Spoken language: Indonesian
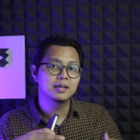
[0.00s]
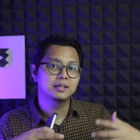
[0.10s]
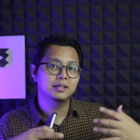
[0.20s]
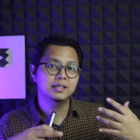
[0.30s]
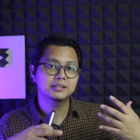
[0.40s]

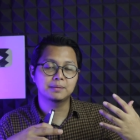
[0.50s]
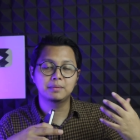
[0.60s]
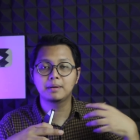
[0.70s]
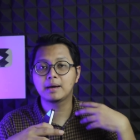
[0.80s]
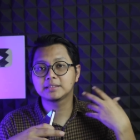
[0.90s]
di,
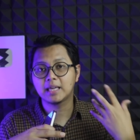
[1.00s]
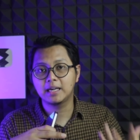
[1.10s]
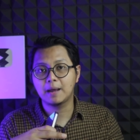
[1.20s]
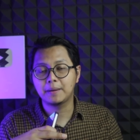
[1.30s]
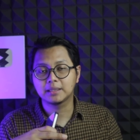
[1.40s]
memang saya
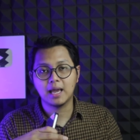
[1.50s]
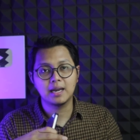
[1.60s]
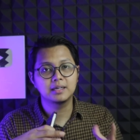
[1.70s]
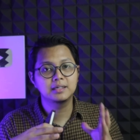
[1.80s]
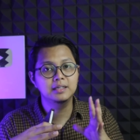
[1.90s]

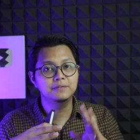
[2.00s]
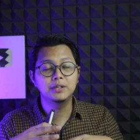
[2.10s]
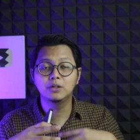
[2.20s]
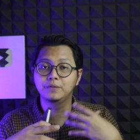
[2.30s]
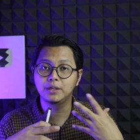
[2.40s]
dapatkan di
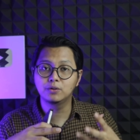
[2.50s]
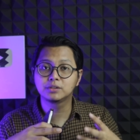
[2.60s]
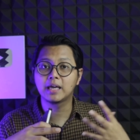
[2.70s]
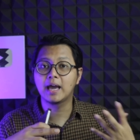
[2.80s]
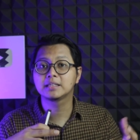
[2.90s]
video-video
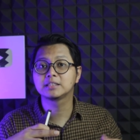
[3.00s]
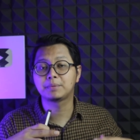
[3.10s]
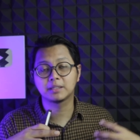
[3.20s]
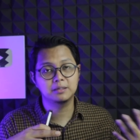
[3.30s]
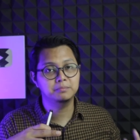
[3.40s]
saya
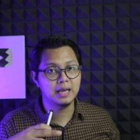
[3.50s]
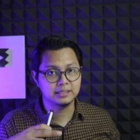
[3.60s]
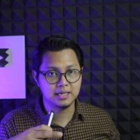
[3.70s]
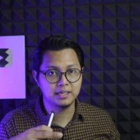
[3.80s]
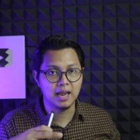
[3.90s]
seperti
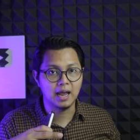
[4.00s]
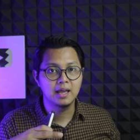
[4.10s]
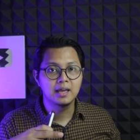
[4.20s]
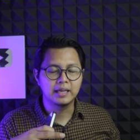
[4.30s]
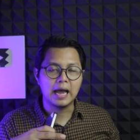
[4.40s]
biasanya
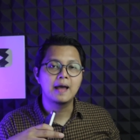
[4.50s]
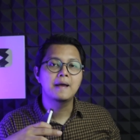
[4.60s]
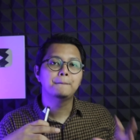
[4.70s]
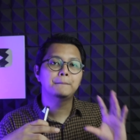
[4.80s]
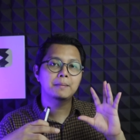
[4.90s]
ya.
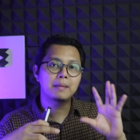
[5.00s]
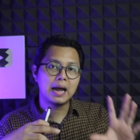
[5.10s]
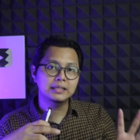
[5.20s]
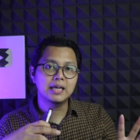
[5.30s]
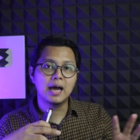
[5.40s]
Memang
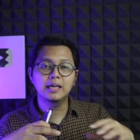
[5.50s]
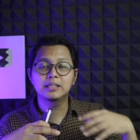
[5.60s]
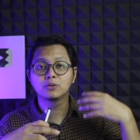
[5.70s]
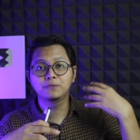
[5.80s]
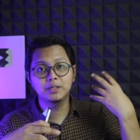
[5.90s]
aja
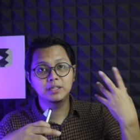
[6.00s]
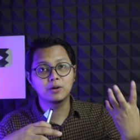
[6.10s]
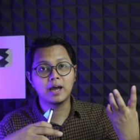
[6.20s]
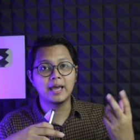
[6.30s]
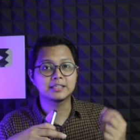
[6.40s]
itu video
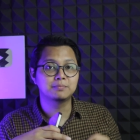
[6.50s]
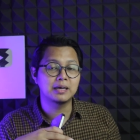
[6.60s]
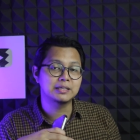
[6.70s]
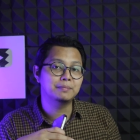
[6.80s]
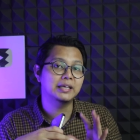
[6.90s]
kayak
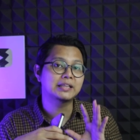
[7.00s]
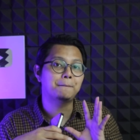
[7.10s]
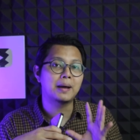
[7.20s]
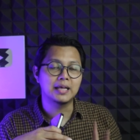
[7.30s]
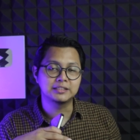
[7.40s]
semacam
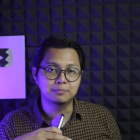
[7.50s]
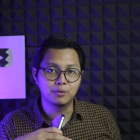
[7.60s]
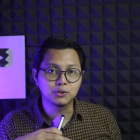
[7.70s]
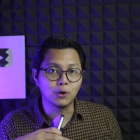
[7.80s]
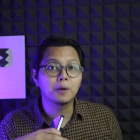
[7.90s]
kita panasin
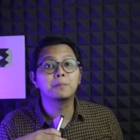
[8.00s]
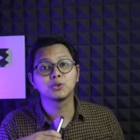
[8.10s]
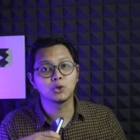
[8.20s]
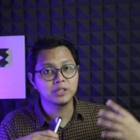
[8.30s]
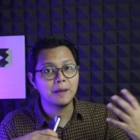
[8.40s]
motor,
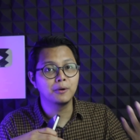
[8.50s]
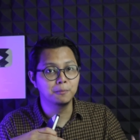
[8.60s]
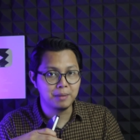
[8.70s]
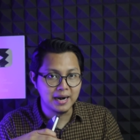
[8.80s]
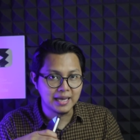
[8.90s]
motornya
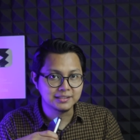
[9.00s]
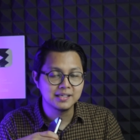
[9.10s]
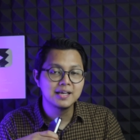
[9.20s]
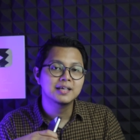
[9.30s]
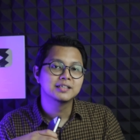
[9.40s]
belum
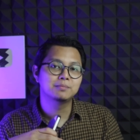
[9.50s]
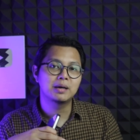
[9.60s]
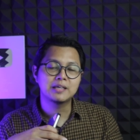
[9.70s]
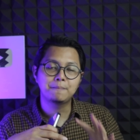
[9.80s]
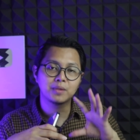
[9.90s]
panas.
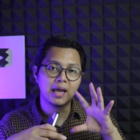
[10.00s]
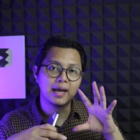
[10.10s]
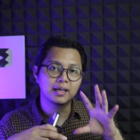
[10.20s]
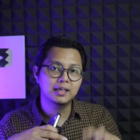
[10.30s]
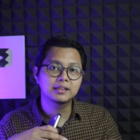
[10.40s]
Semacam
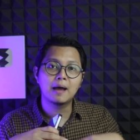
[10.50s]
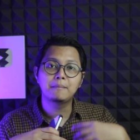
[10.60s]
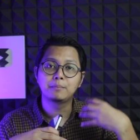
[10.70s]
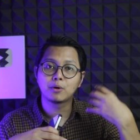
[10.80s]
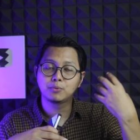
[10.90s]
kayak kita
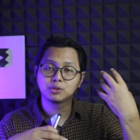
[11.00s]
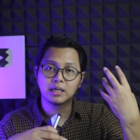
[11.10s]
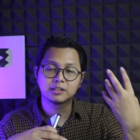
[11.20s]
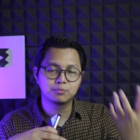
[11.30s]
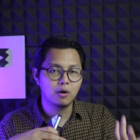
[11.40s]

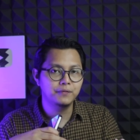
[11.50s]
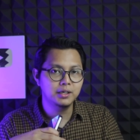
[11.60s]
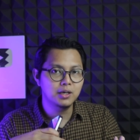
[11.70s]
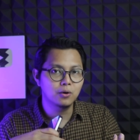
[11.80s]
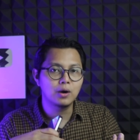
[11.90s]
mempromosikan sebuah
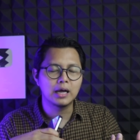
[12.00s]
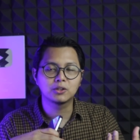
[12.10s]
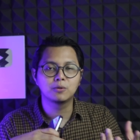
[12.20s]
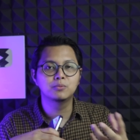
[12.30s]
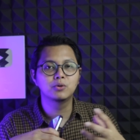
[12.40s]
video
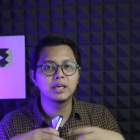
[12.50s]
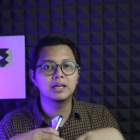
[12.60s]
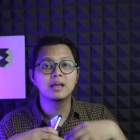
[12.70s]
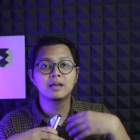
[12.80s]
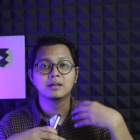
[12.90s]
atau mungkin